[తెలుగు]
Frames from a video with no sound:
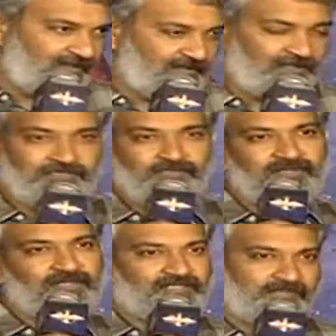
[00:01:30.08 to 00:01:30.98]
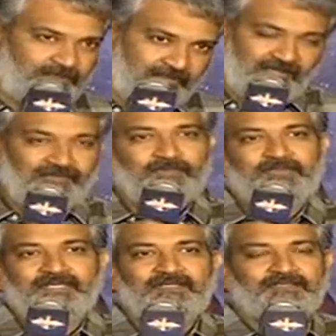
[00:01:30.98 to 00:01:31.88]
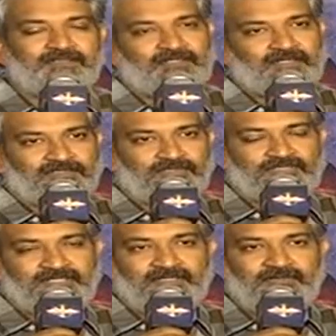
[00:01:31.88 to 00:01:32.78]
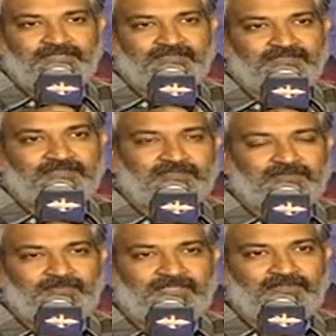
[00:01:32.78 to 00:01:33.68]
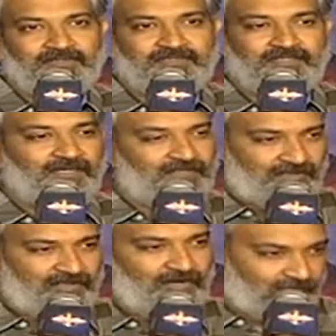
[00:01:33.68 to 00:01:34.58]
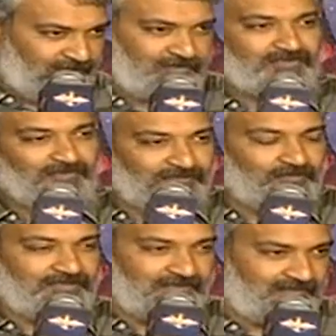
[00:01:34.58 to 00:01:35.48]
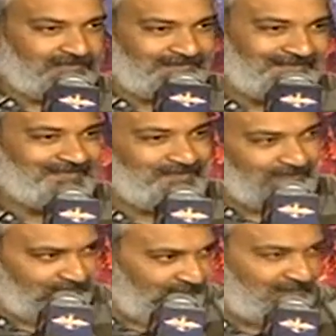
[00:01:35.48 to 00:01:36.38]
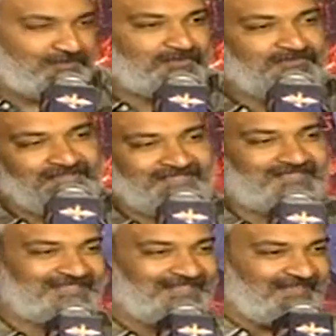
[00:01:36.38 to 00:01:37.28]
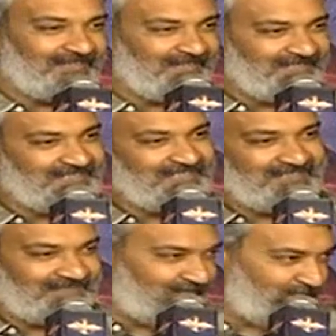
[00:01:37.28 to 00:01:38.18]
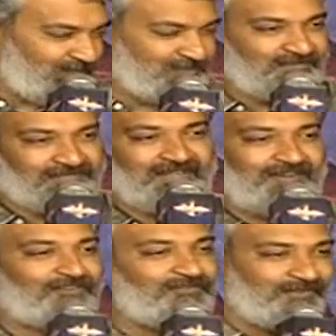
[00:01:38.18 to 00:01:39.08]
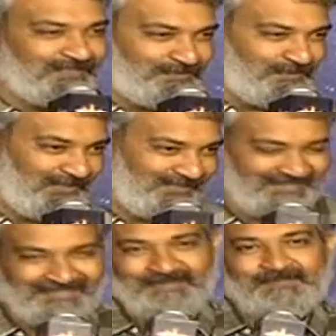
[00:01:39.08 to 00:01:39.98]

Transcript: నేను కరణ్ జోహర్ గారు చెప్పాను ఐ విల్ బీ అసోసియేటెడ్ విత్ దిస్ బికాస్ నాట్ బికాస్ ఆఫ్ యూ సర్ బట్ బికాస్ ఆఫ్ హిస్ క్రేజీనెస్ అండ్ బికాస్ ఆఫ్ ద లవ్ ఫర్ హిస్ ప్రాజెక్ట్